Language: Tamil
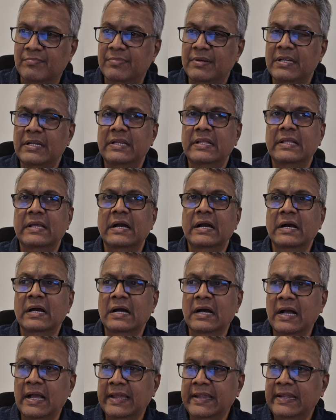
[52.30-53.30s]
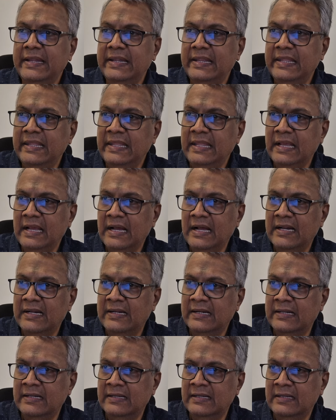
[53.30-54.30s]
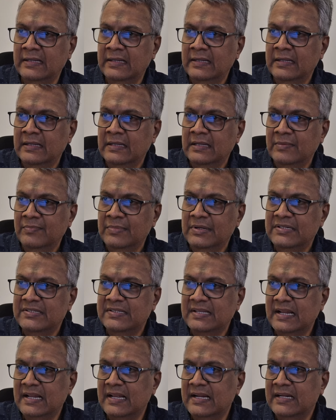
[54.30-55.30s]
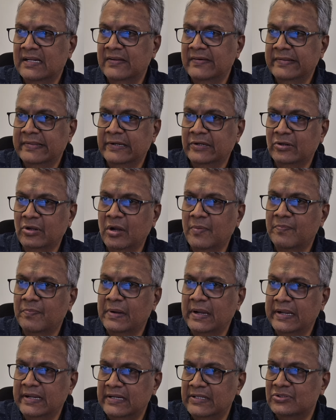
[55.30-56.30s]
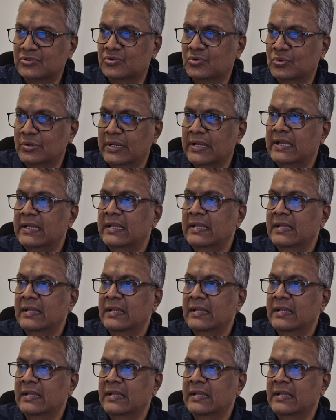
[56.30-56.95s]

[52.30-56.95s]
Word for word: மீடியா ஐடி அண்டு மிட் செலக்ட் த டாப் கைனஸ் டுடே